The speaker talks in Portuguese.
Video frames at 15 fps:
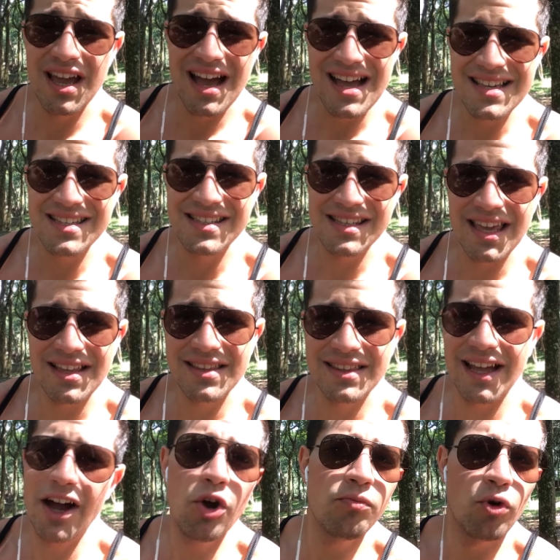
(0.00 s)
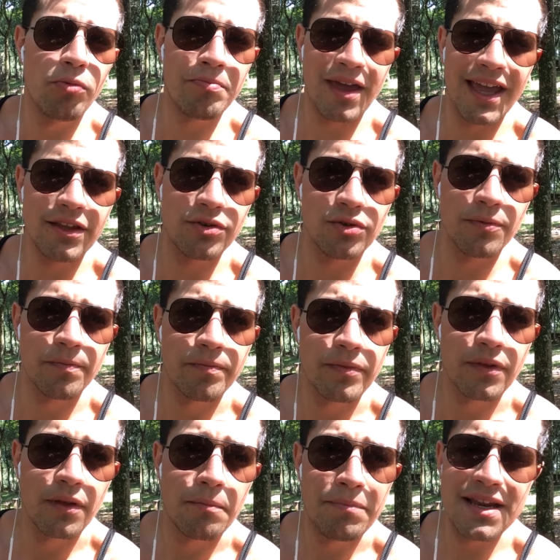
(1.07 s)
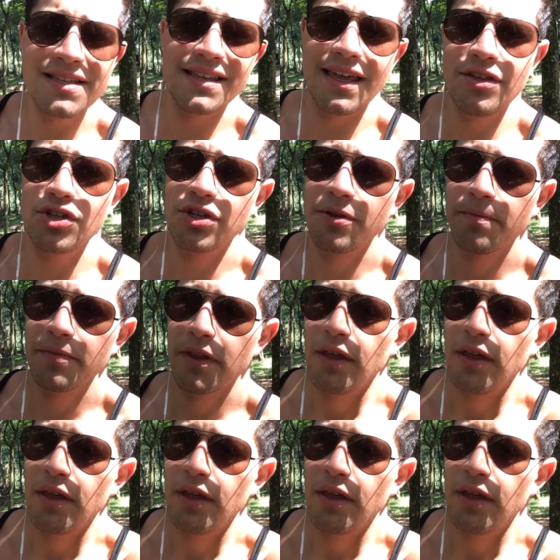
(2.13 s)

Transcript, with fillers: a aceitar o momento presente.